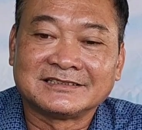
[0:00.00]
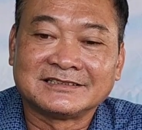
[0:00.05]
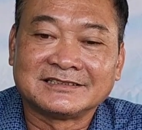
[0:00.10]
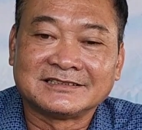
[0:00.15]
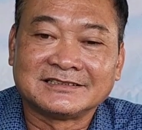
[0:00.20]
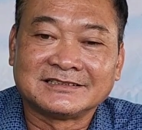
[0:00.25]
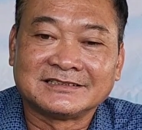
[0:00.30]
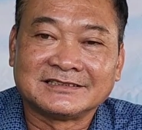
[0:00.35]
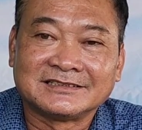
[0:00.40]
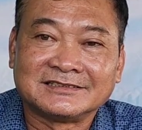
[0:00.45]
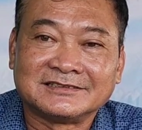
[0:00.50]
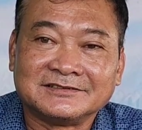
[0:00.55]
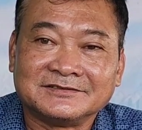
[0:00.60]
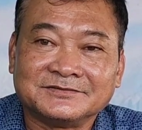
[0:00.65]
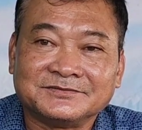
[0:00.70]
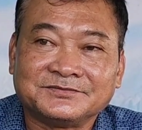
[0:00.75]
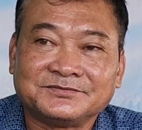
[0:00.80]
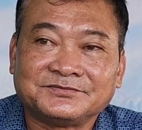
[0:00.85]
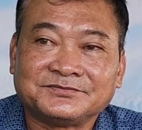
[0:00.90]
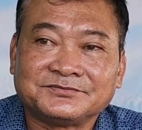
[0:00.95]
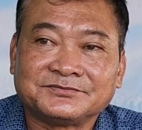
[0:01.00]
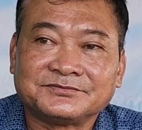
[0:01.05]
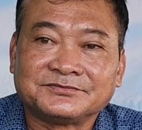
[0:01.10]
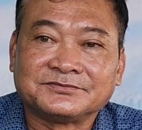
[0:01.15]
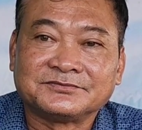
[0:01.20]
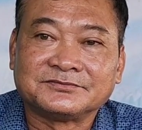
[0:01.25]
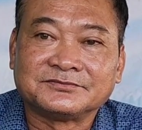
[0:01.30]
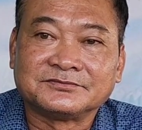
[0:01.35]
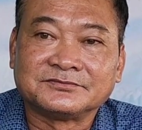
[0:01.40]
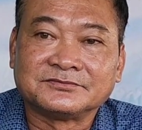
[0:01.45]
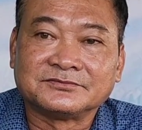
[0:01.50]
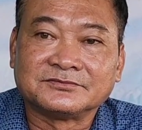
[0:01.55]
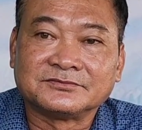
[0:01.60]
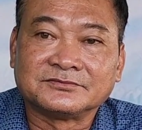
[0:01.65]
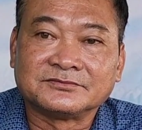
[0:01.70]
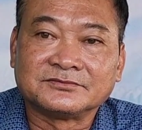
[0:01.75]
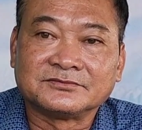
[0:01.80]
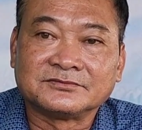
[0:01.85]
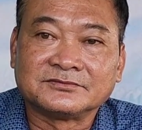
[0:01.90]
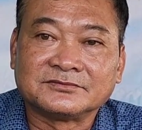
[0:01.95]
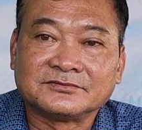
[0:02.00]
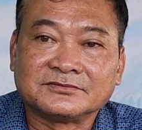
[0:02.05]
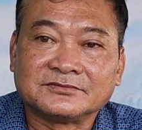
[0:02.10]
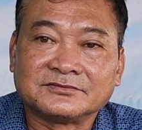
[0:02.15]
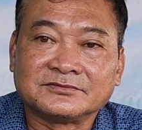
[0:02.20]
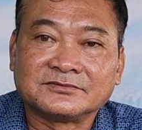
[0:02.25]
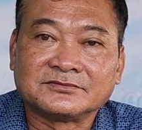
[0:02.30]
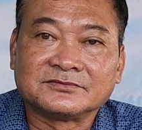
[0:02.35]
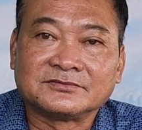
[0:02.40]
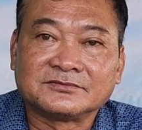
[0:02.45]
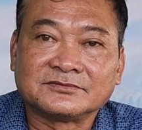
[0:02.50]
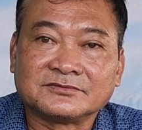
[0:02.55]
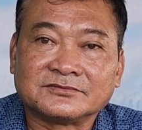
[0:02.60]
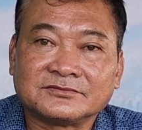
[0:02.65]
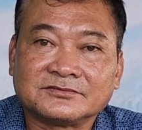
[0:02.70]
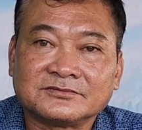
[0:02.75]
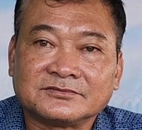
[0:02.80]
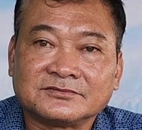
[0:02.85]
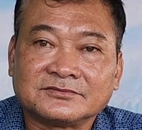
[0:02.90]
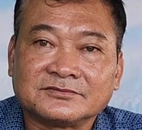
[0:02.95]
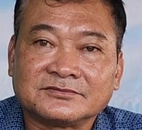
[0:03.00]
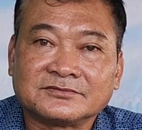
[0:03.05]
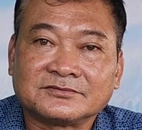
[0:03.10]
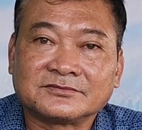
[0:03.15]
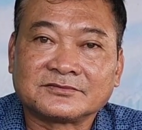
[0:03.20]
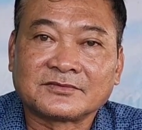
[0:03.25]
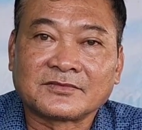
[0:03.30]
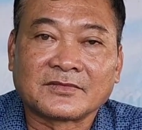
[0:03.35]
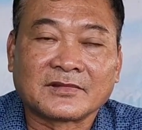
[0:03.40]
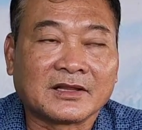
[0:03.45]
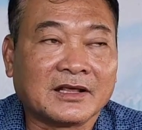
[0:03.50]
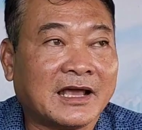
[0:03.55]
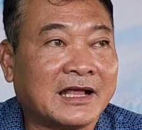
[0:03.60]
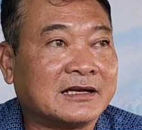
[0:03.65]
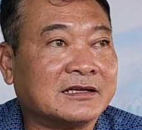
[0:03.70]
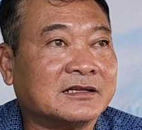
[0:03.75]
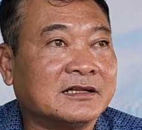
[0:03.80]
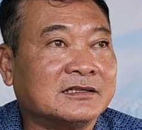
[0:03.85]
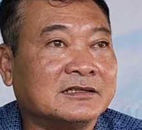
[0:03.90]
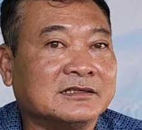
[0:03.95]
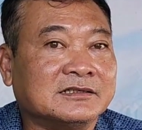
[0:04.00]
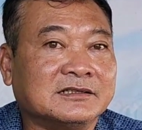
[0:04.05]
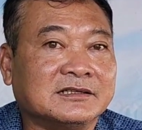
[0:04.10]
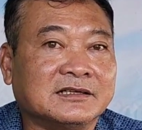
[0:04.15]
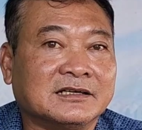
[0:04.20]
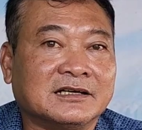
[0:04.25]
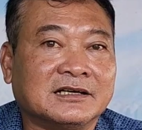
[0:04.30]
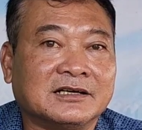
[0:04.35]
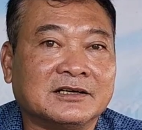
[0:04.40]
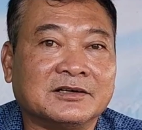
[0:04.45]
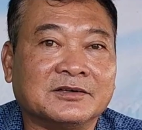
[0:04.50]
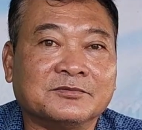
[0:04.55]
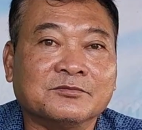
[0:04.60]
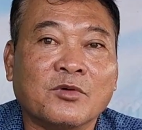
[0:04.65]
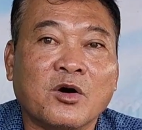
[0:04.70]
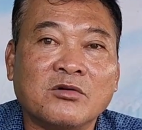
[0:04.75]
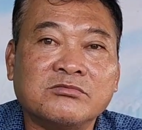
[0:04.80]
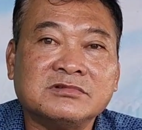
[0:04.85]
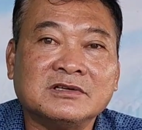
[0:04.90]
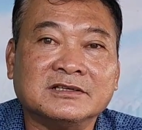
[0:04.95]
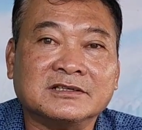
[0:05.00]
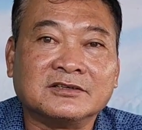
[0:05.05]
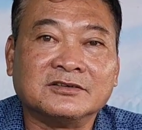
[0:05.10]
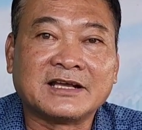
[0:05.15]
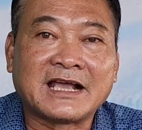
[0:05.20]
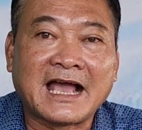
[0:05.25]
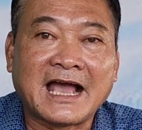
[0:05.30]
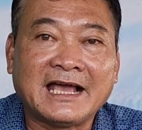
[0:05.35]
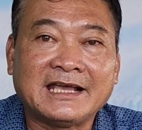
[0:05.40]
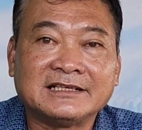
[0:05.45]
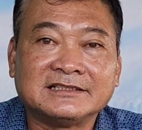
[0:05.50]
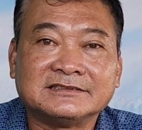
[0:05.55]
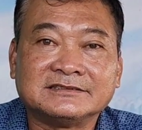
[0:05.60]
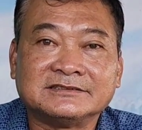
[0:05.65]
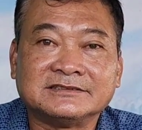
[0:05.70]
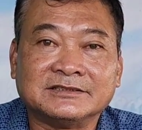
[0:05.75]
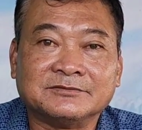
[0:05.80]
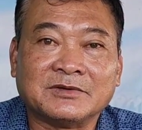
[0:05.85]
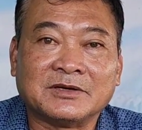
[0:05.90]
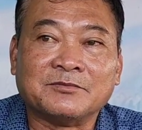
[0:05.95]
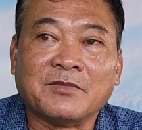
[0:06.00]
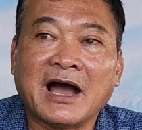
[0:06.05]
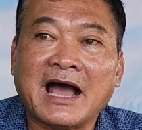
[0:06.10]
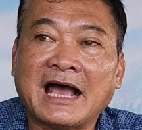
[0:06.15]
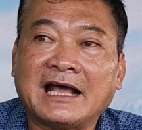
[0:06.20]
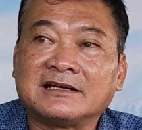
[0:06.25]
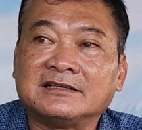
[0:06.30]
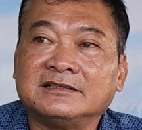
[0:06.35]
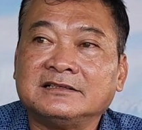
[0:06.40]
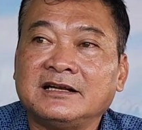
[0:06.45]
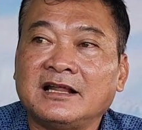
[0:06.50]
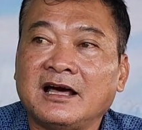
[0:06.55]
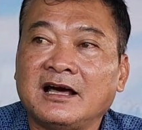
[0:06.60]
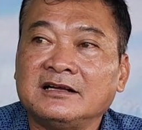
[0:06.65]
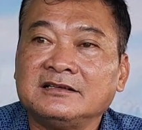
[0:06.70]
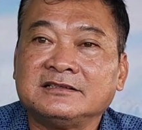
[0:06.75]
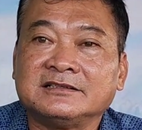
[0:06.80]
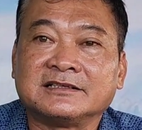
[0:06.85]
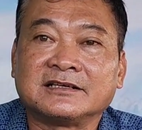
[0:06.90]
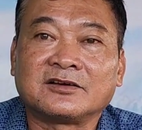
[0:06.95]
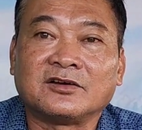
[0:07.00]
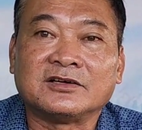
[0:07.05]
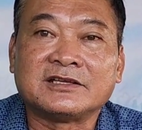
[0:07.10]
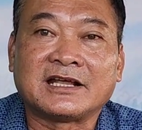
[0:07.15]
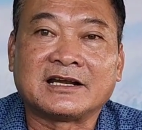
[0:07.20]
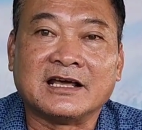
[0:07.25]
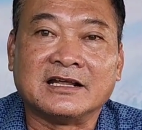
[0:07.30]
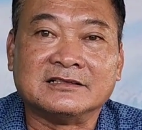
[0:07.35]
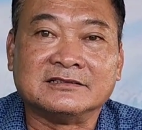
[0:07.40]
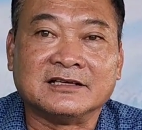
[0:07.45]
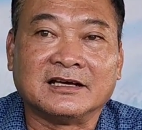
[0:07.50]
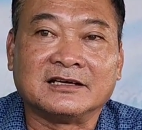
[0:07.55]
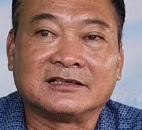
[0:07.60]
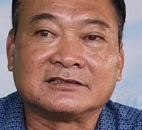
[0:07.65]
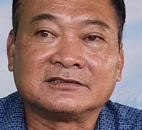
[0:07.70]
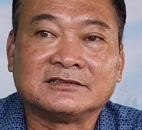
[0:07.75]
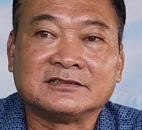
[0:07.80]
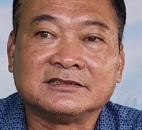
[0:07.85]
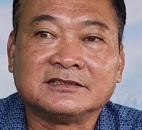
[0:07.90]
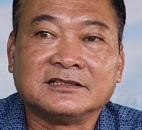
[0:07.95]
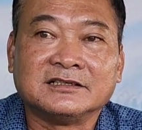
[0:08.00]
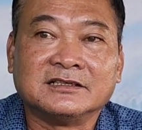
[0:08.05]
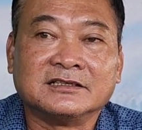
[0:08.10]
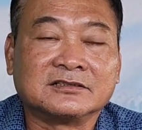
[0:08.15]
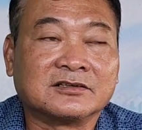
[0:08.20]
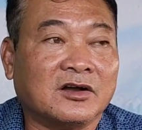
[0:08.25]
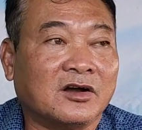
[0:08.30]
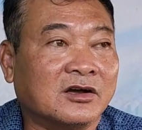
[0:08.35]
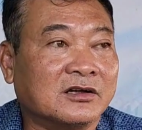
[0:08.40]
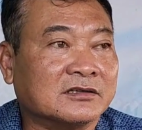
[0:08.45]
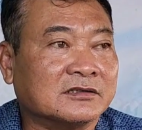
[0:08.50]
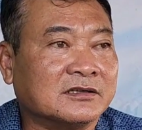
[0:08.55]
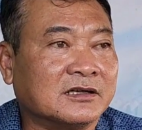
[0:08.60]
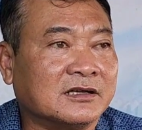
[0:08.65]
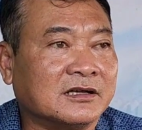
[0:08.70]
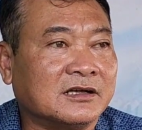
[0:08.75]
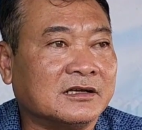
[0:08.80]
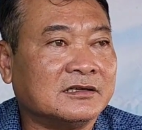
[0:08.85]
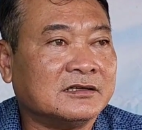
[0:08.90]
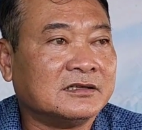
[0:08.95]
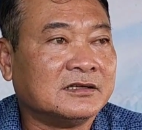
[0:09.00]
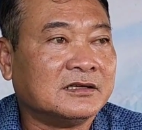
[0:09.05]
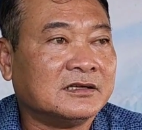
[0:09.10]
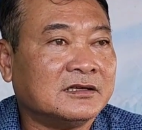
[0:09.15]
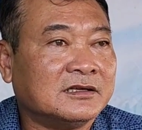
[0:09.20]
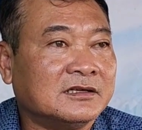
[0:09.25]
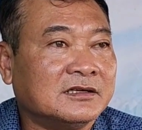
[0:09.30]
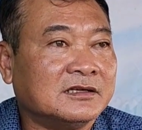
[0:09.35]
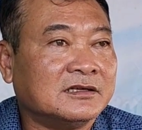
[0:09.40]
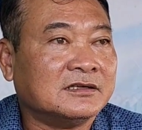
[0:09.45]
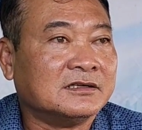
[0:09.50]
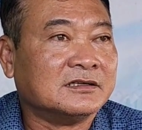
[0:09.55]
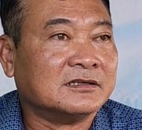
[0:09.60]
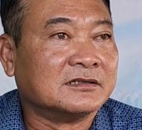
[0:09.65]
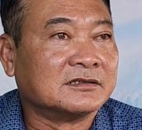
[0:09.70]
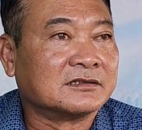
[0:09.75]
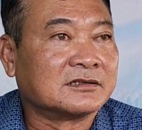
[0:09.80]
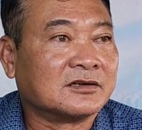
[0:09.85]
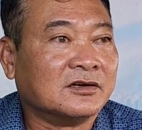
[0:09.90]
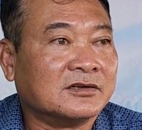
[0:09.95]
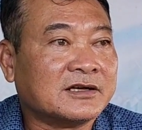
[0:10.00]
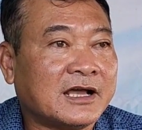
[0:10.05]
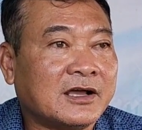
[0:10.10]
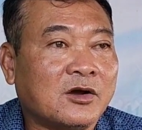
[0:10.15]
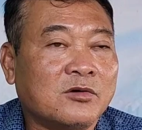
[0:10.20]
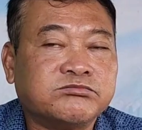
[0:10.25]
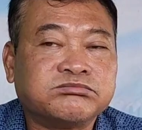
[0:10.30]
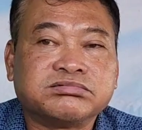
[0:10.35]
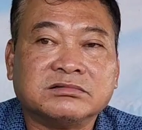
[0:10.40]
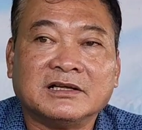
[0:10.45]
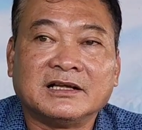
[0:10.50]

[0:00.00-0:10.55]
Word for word: dạ rồi anh trung có à xin lỗi anh phong có mấy người con hết anh đó thì ờ, bốn người con gái nhưng mà ba đứa lớn thì có gia đình rồi ừ. còn ờ, con gái út